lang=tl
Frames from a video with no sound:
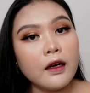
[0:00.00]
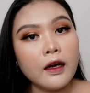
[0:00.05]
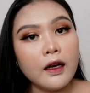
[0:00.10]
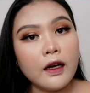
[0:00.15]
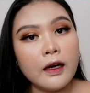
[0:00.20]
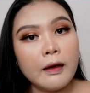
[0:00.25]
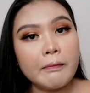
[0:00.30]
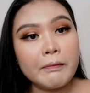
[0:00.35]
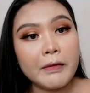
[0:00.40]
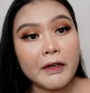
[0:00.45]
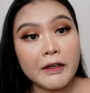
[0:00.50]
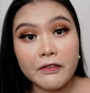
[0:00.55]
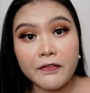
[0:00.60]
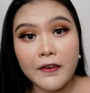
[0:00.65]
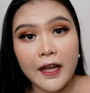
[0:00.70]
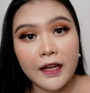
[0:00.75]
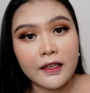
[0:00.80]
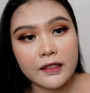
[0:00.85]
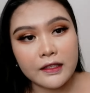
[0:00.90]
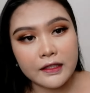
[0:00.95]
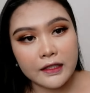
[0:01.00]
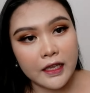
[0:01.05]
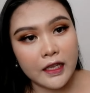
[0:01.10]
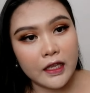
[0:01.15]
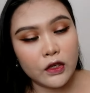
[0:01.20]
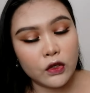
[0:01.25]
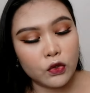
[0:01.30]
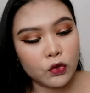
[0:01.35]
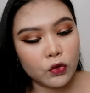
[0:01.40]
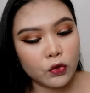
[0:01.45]
um,
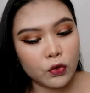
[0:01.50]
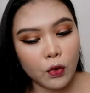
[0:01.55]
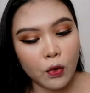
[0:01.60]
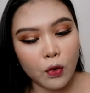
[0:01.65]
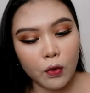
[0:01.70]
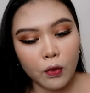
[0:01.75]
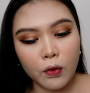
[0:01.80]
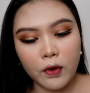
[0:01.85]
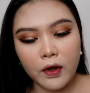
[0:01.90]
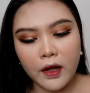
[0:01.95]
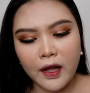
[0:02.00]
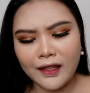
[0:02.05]
pag-vaccine. So,